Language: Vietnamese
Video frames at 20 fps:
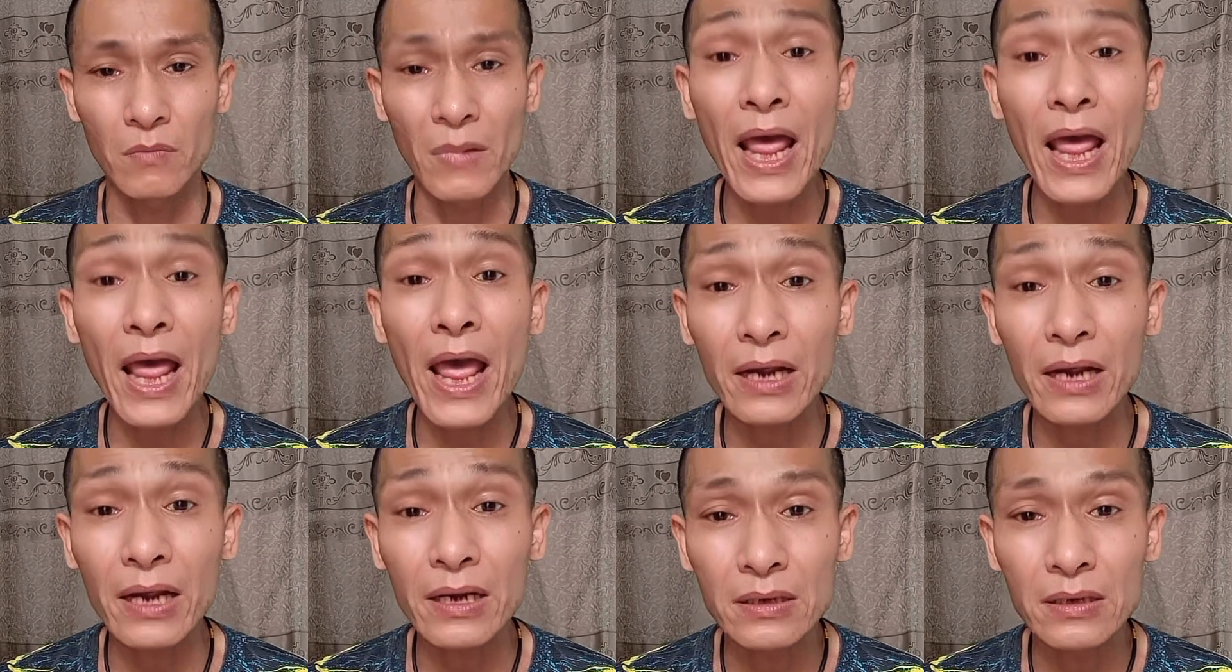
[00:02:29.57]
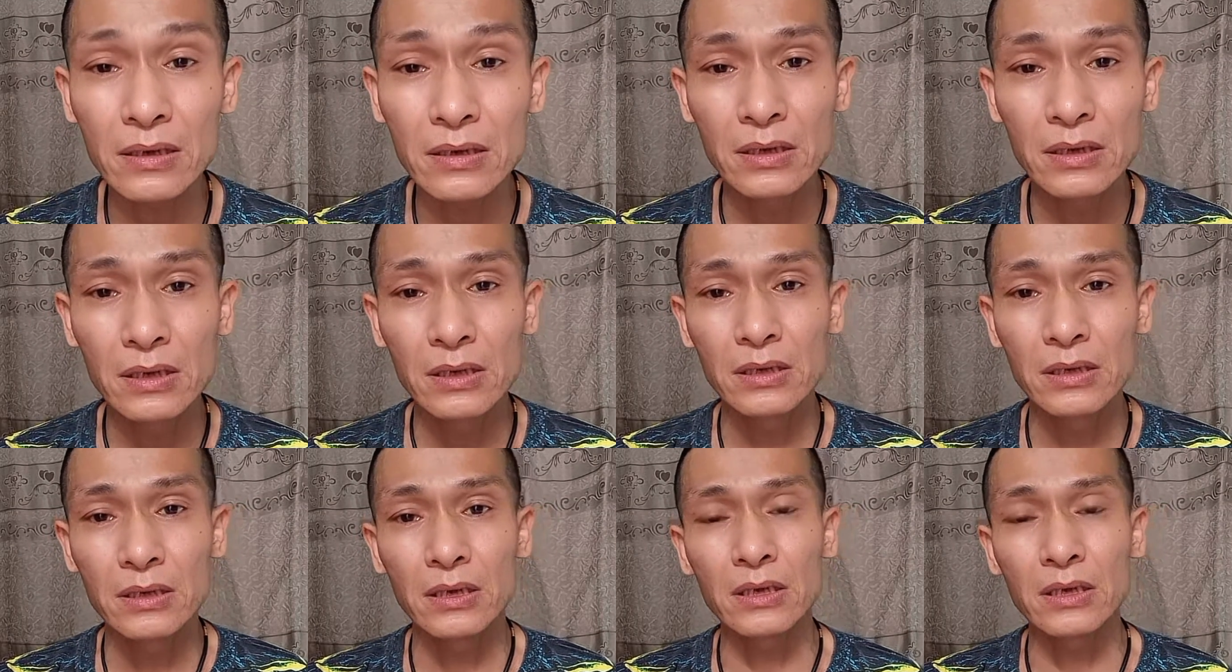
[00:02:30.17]
bán hàng
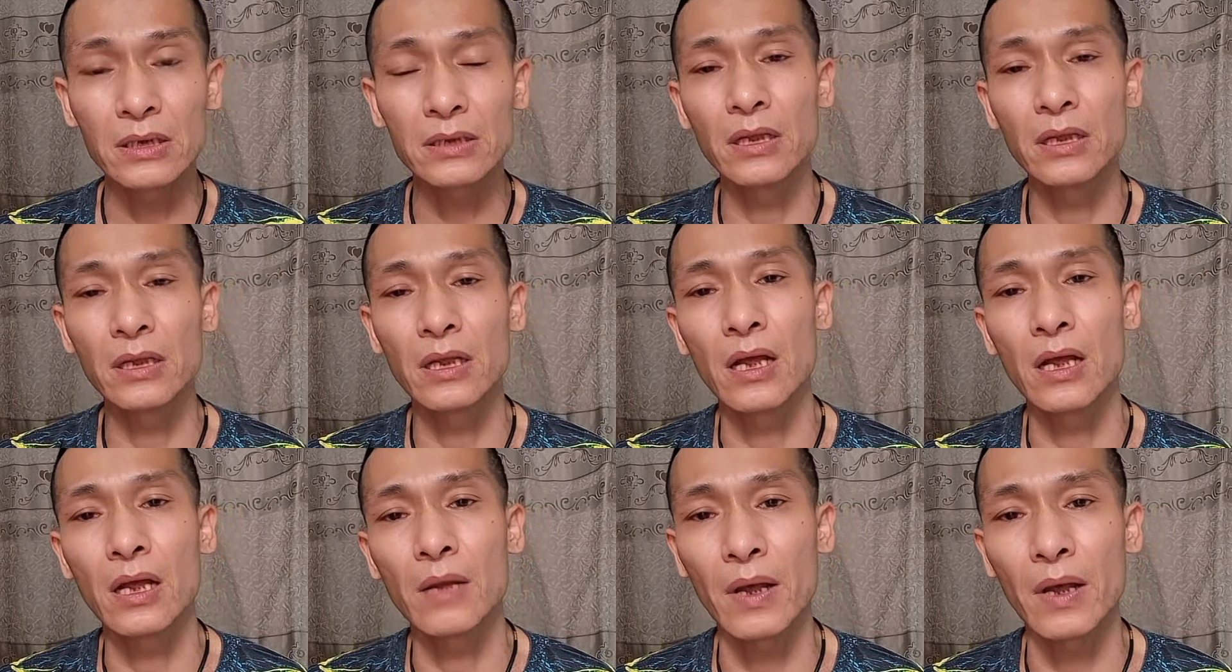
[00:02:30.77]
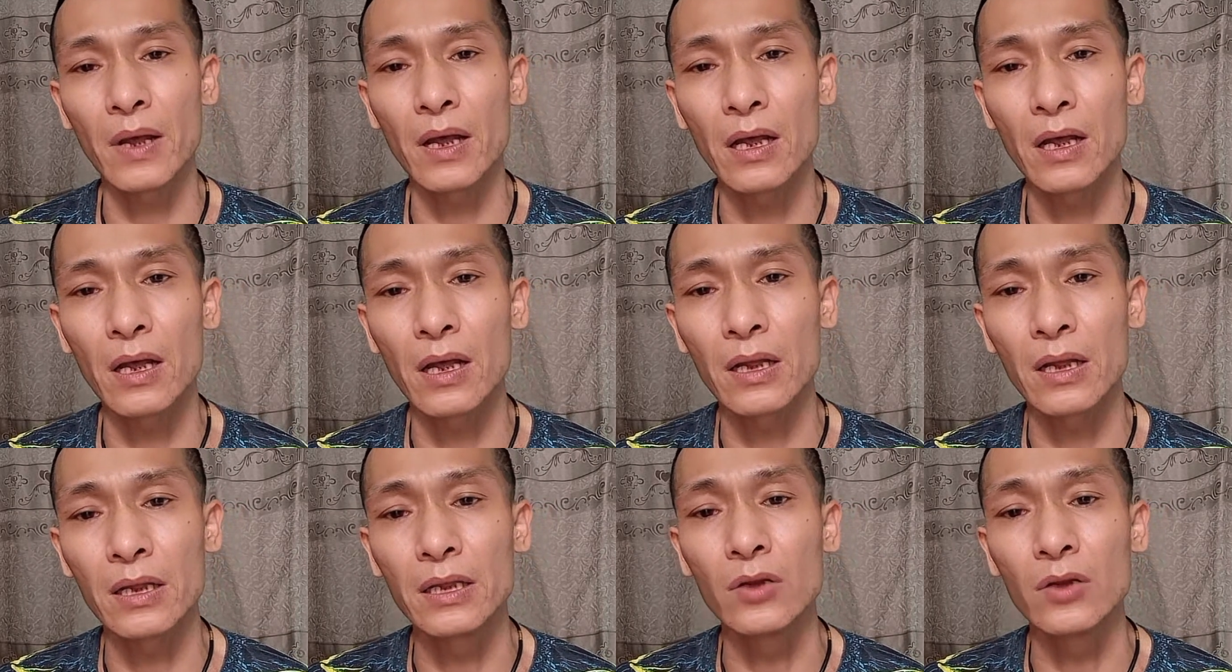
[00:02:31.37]
ấy thì
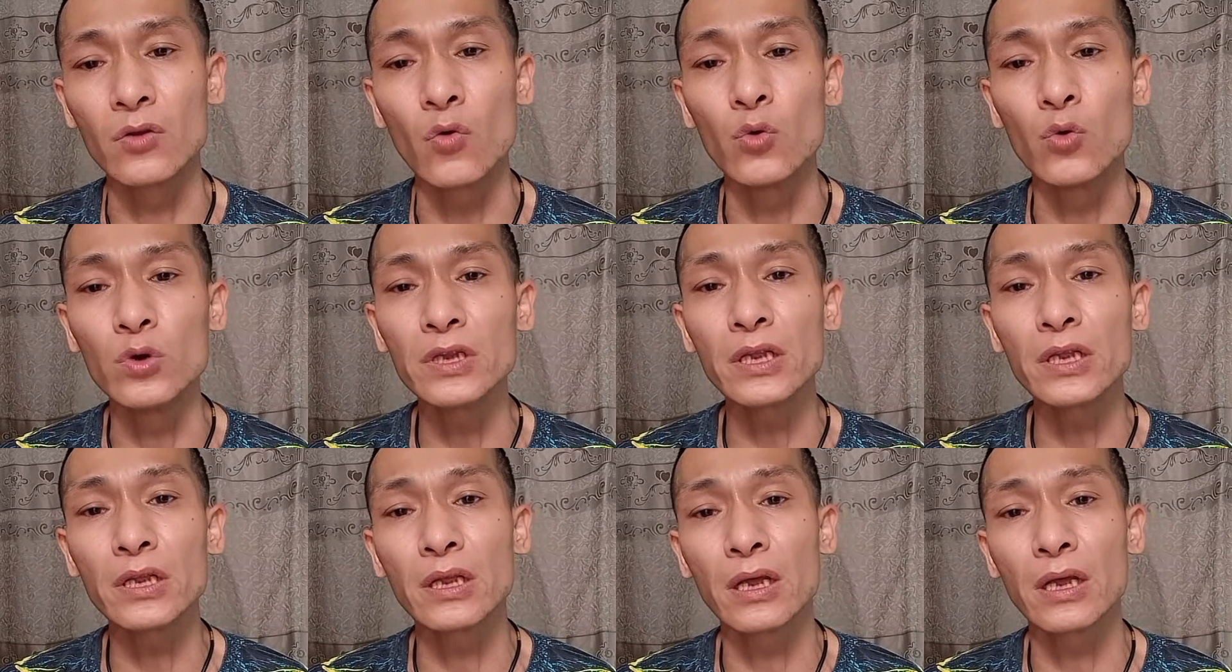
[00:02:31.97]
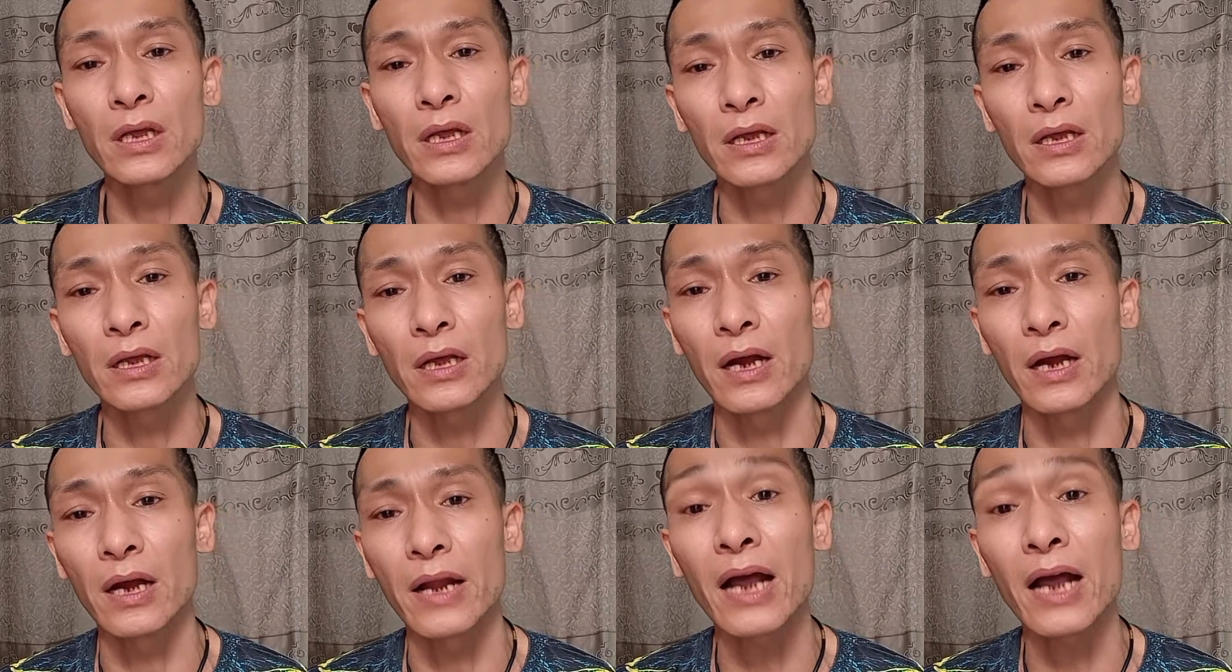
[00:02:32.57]
mà hiền cún thì
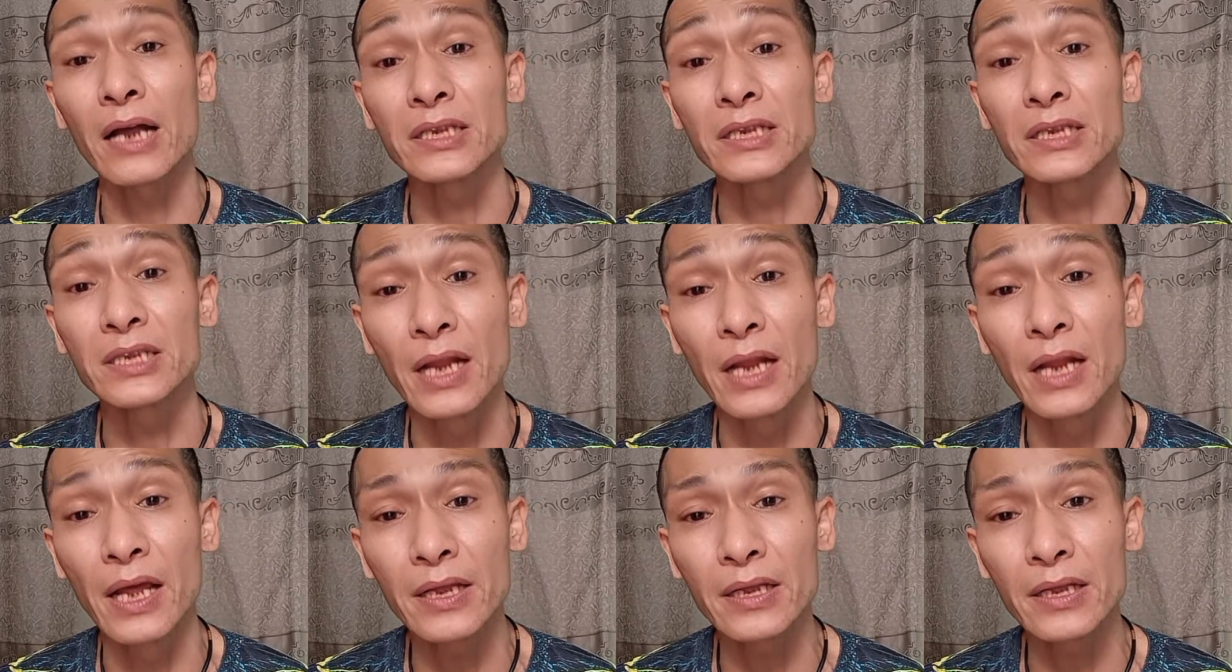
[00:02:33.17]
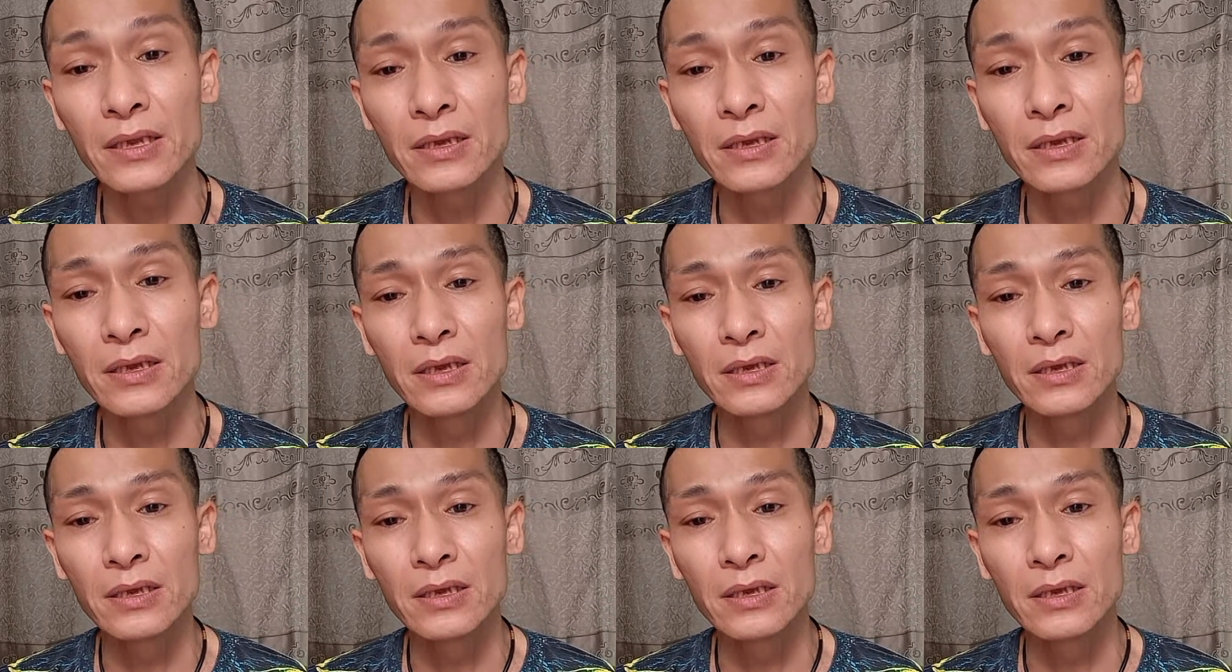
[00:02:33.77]
ở đang ở trên đấy